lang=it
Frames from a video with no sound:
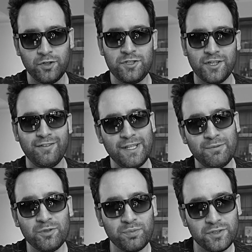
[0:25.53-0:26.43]
noi ci
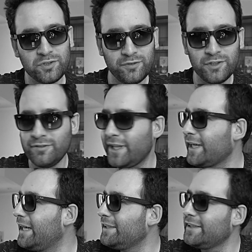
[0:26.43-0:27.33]
rivediamo in un prossimo video, vado a
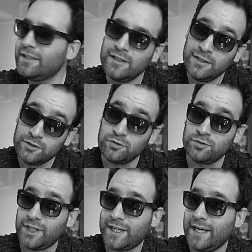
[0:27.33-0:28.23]
casa, sono già a